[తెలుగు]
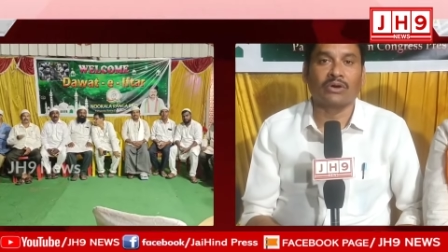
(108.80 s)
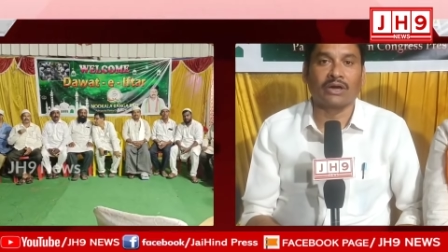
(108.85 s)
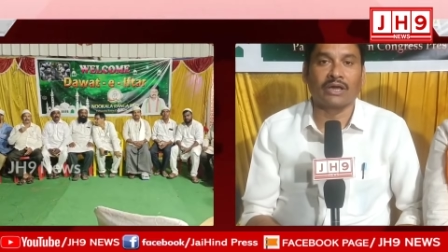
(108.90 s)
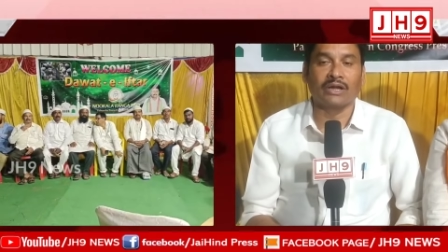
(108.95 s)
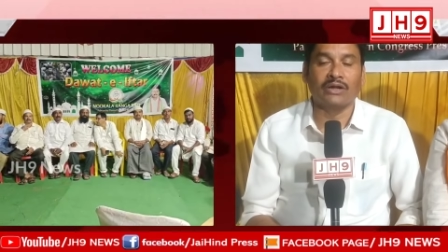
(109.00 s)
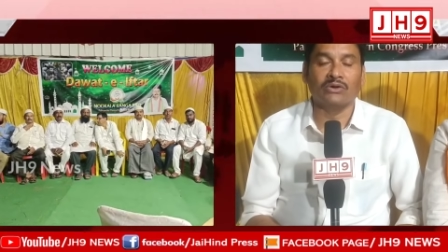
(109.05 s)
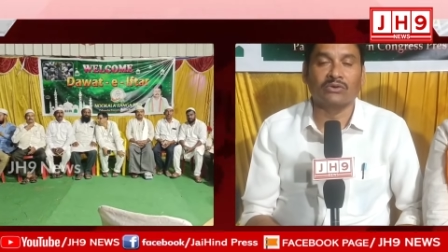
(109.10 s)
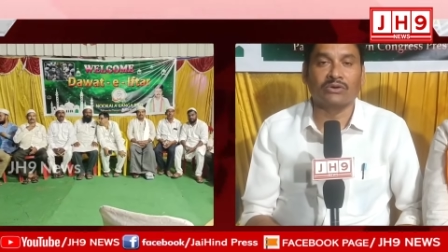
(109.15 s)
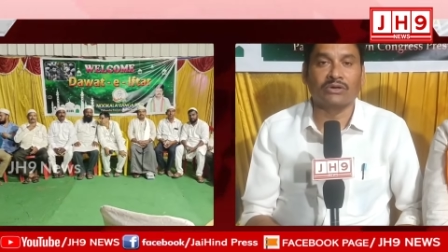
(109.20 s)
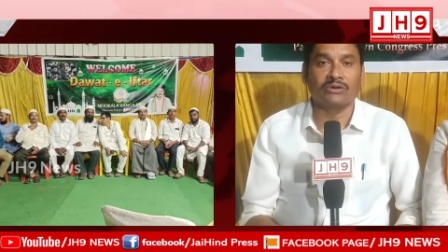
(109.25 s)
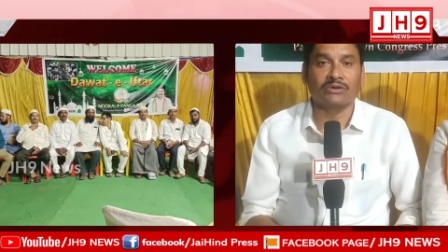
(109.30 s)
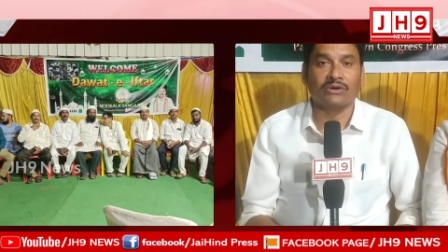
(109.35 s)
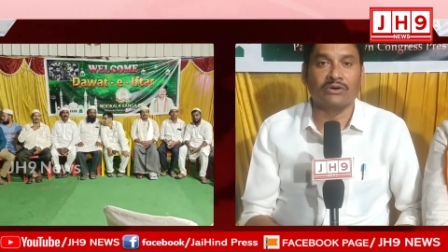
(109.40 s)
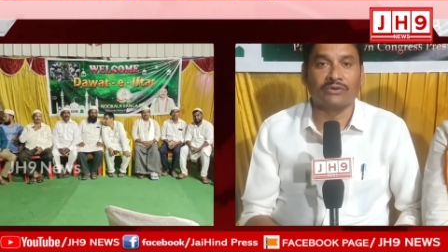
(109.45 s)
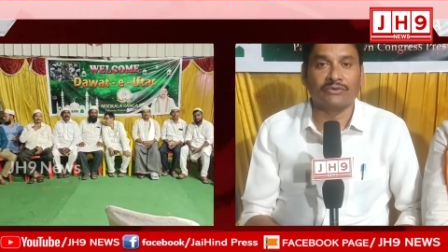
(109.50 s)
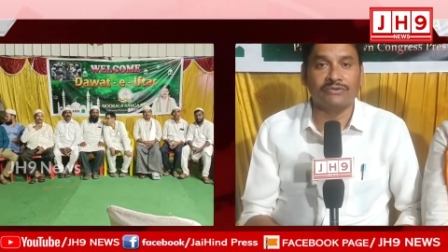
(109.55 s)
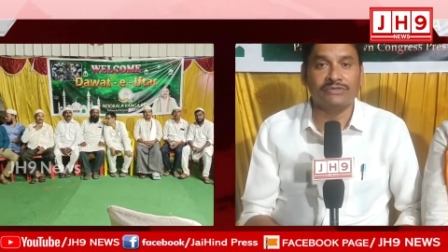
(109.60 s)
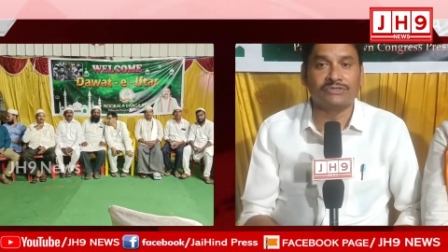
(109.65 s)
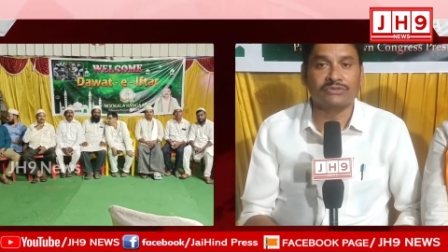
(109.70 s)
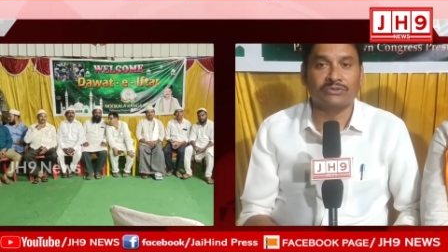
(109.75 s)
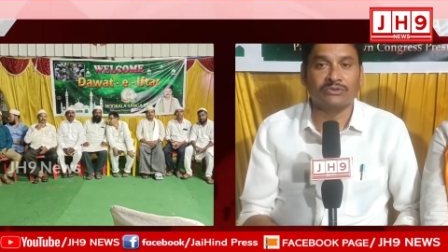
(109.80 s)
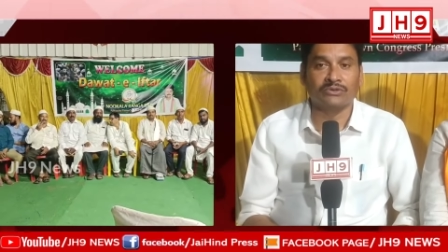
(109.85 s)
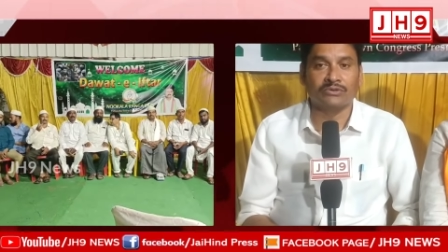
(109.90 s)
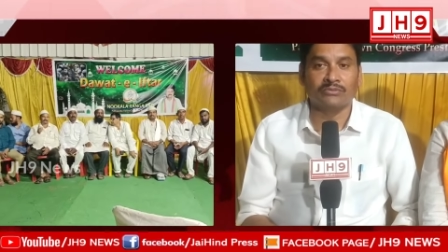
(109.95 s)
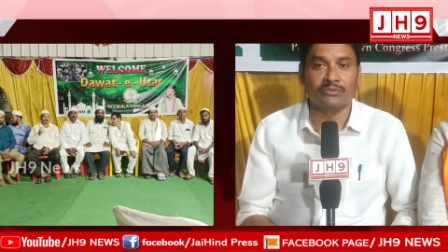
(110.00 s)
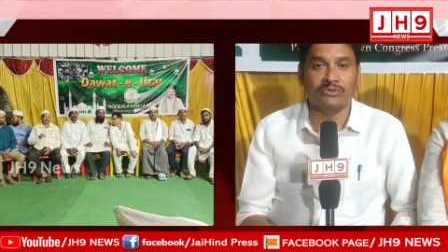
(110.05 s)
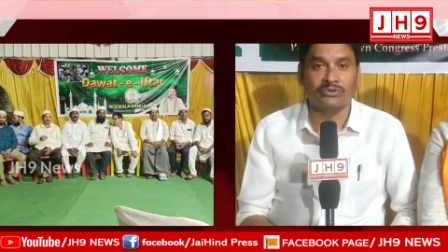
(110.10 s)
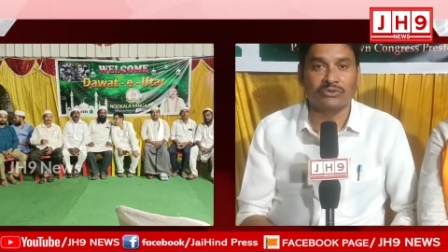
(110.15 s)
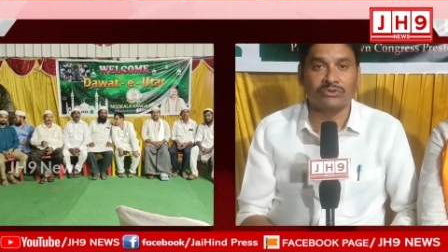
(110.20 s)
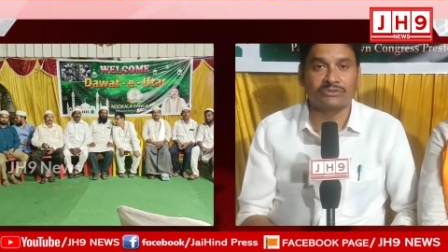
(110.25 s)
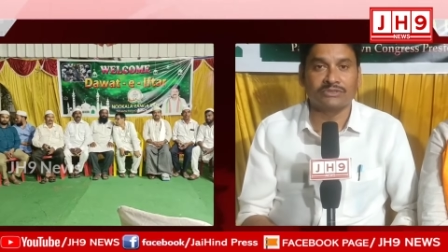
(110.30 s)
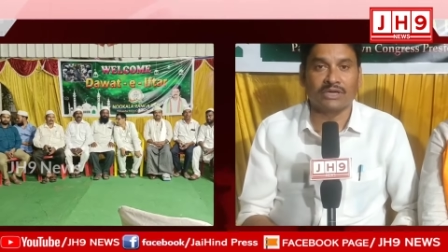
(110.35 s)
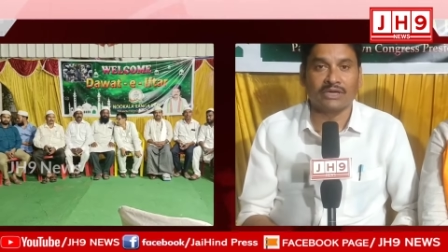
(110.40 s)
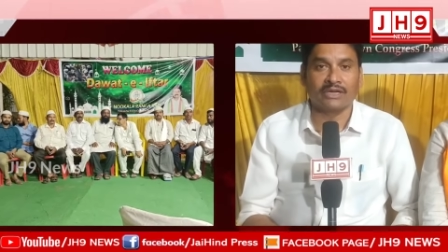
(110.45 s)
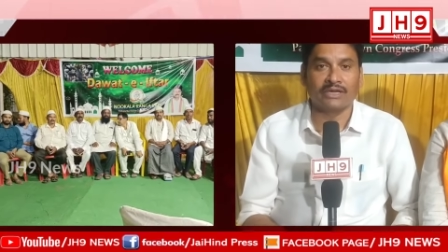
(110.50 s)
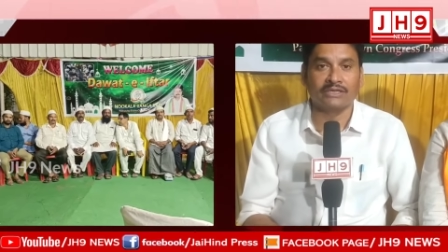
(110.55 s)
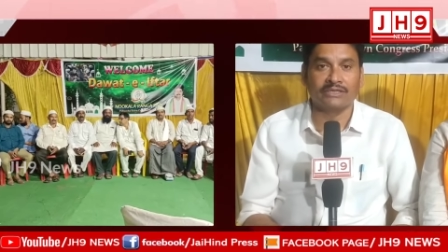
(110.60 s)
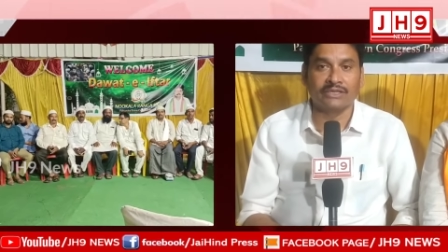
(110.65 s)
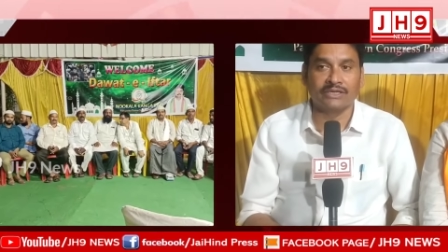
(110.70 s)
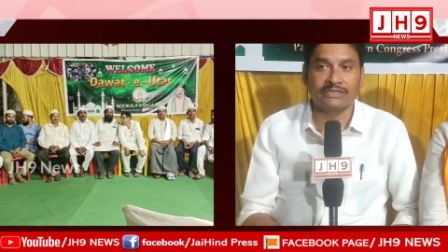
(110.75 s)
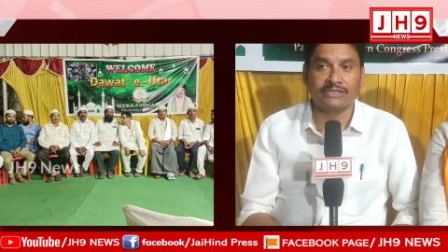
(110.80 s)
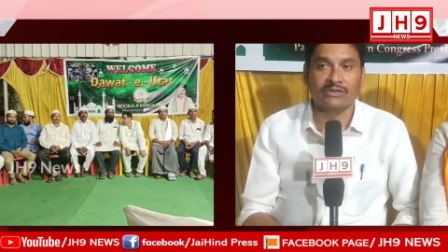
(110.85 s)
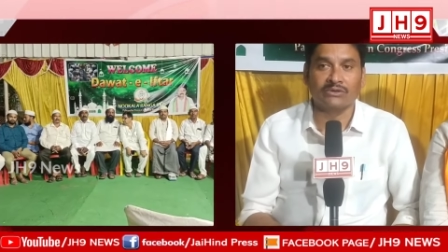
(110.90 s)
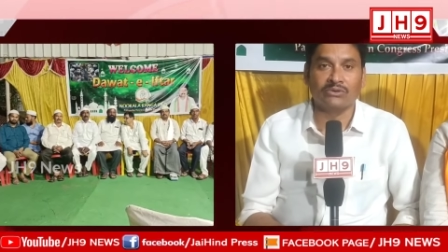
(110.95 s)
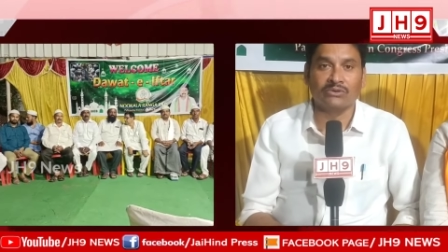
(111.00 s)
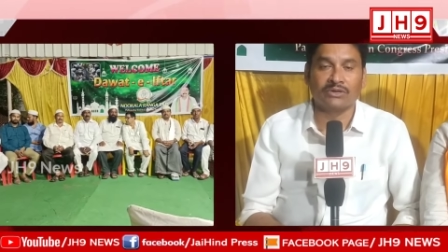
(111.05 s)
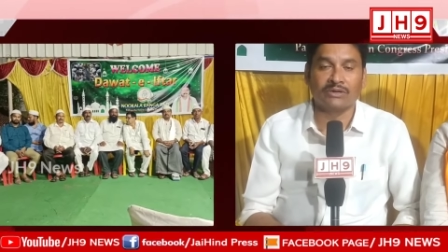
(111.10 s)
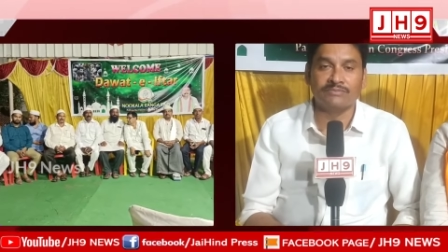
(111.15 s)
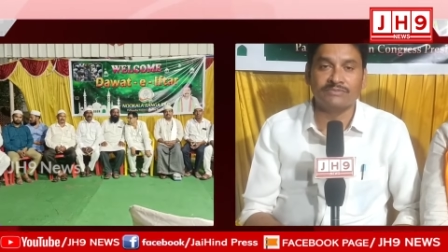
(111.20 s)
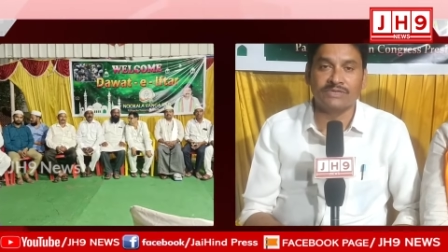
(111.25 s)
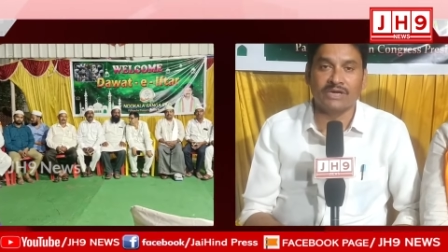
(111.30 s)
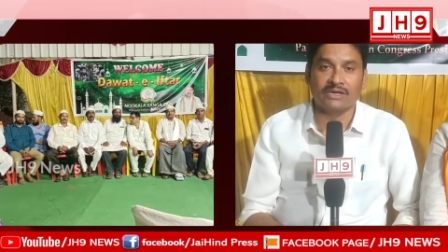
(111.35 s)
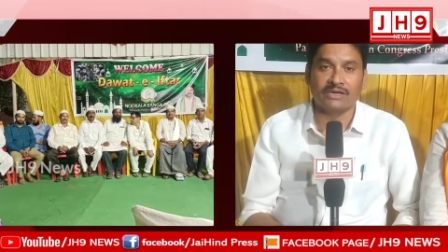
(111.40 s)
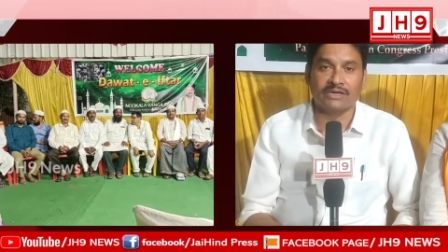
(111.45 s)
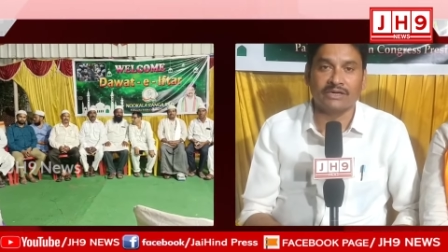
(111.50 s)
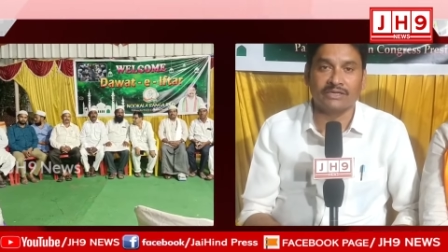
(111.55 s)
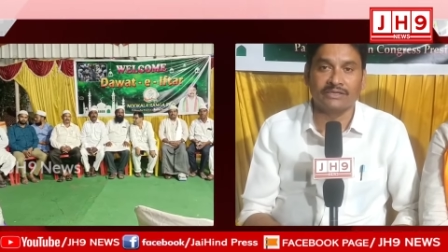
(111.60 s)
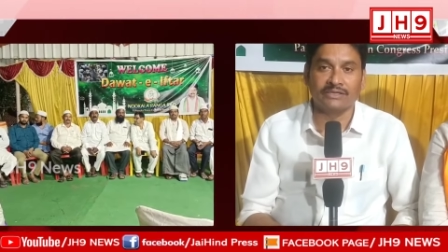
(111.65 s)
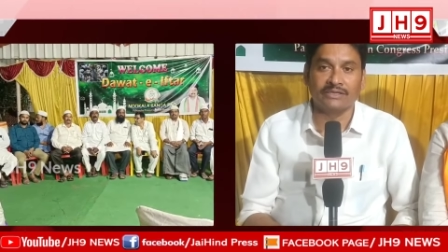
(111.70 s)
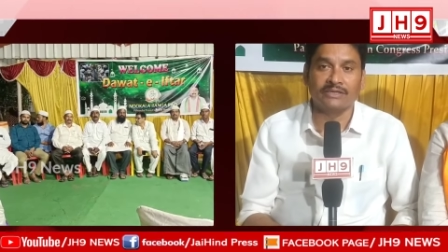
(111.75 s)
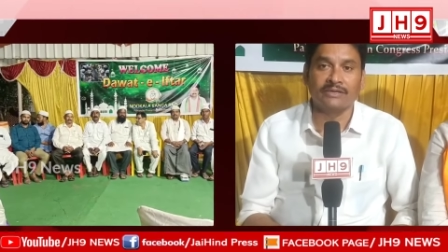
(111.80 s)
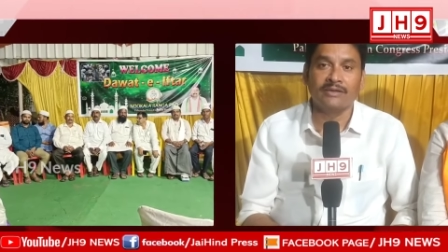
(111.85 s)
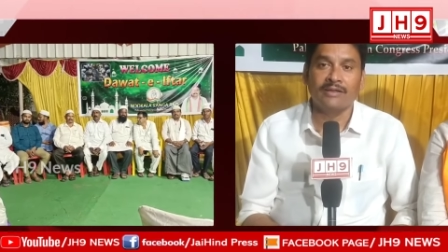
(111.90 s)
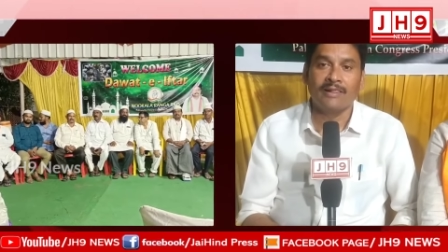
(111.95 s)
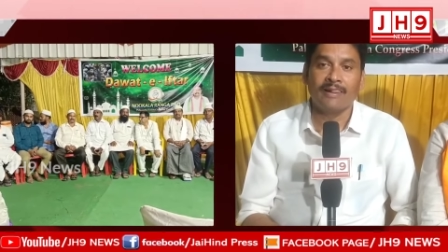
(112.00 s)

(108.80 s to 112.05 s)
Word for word: ఒకరినొకరు గౌరవించుకుంటూ ముందుకు సాగే ఈ దేశంలో రంజాన్ అనేది